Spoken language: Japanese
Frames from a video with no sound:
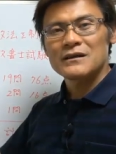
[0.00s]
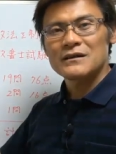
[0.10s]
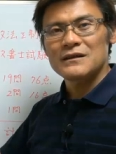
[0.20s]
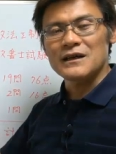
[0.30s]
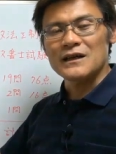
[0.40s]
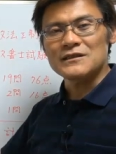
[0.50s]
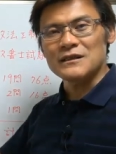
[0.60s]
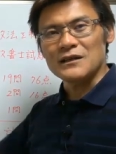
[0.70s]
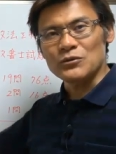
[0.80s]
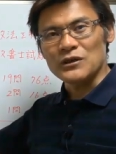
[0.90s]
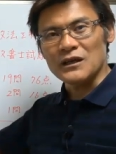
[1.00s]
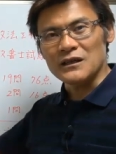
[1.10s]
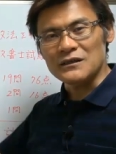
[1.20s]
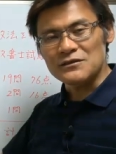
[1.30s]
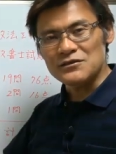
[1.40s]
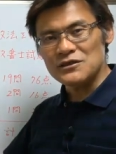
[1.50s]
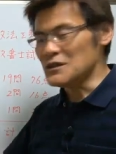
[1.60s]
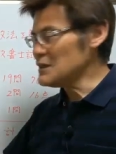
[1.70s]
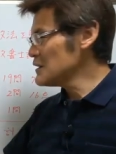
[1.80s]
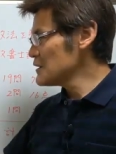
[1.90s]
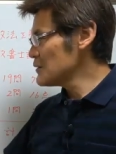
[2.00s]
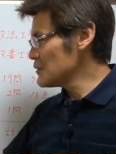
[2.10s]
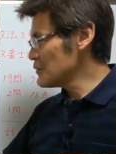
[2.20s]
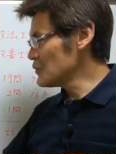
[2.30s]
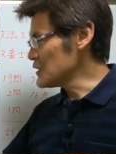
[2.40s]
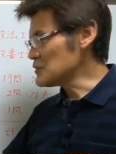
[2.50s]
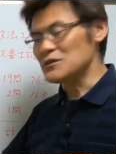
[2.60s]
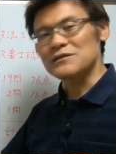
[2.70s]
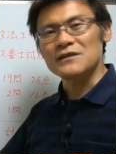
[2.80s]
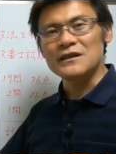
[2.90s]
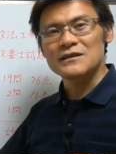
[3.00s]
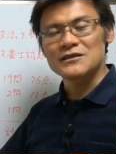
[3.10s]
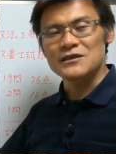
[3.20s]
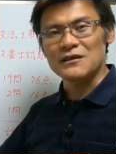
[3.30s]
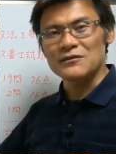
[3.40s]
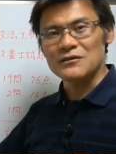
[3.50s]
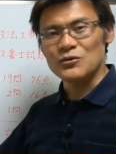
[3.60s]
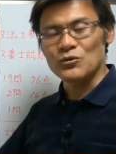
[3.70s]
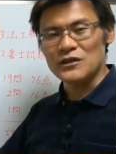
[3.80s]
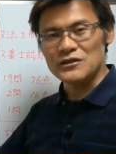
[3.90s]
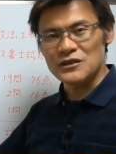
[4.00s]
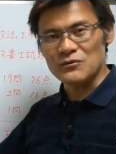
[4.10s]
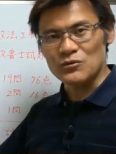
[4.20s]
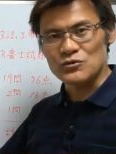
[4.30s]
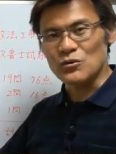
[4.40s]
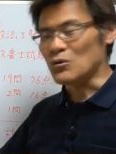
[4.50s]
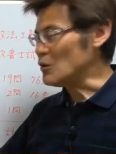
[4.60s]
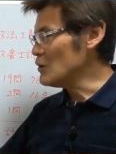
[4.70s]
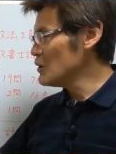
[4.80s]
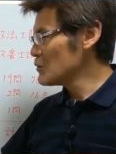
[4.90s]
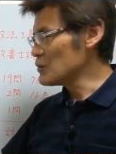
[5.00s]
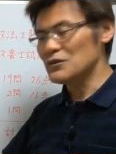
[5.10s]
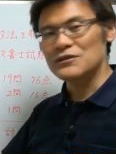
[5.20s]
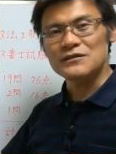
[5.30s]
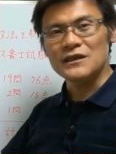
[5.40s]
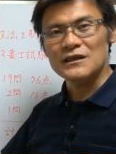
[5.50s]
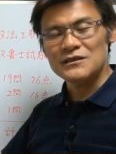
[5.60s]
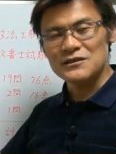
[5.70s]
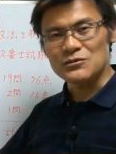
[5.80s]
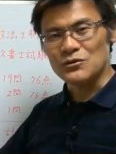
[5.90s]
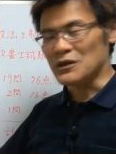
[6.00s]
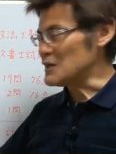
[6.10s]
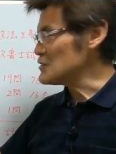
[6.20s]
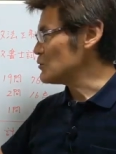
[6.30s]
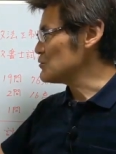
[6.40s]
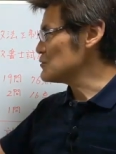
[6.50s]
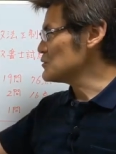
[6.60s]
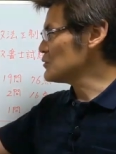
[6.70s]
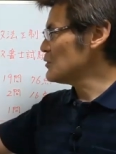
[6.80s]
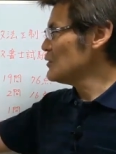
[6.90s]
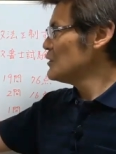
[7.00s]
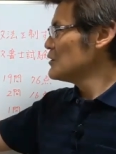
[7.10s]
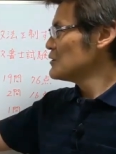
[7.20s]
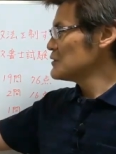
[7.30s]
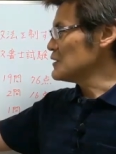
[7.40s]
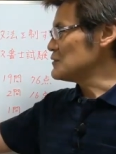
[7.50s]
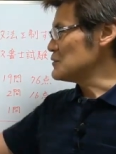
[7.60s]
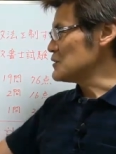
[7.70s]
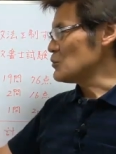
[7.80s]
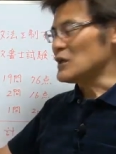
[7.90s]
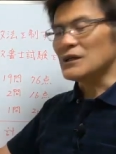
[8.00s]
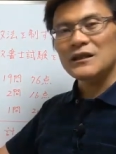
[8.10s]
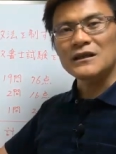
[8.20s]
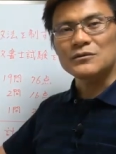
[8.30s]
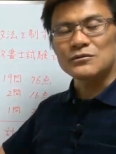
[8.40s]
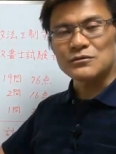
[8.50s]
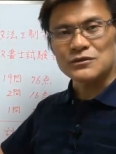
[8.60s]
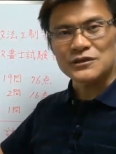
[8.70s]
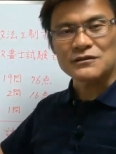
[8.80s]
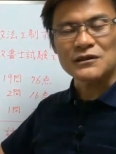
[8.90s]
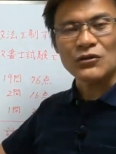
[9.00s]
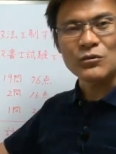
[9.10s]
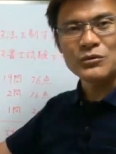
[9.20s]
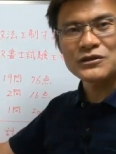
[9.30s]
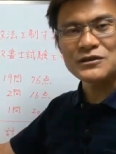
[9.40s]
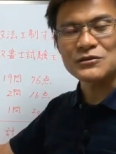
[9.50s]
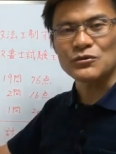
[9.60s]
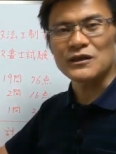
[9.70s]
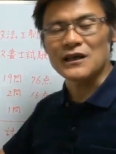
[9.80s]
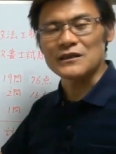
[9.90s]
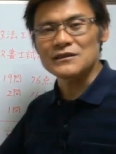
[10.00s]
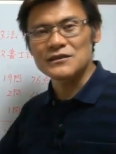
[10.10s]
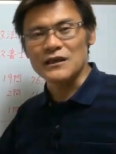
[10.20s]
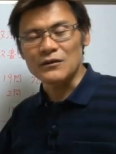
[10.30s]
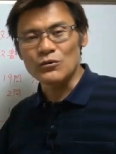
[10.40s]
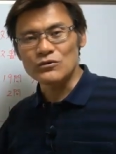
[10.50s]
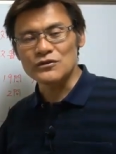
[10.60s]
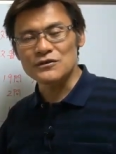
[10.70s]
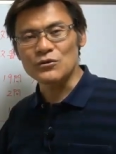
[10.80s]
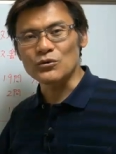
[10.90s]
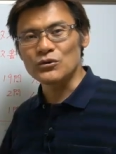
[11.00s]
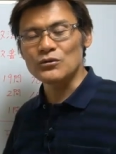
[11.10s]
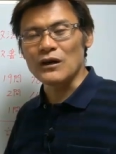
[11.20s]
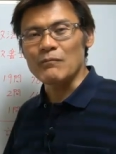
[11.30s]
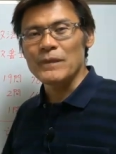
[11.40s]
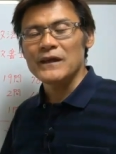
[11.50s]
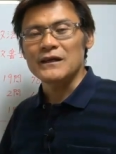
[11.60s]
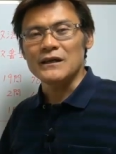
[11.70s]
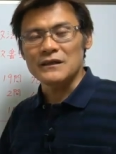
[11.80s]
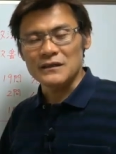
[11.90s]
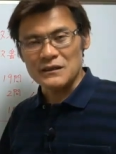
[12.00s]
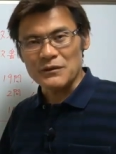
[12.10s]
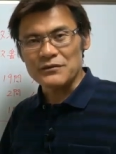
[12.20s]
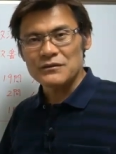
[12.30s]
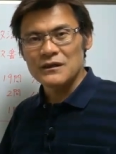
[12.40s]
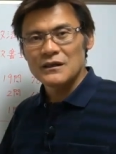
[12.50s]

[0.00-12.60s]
理解してないといけないですし、同じくですね、事件、行政事件訴訟法、これをですね、きちんと理解しようとすると、手続き法であったり、不服審査法もきちんと理解しておく必要というのが出てきます。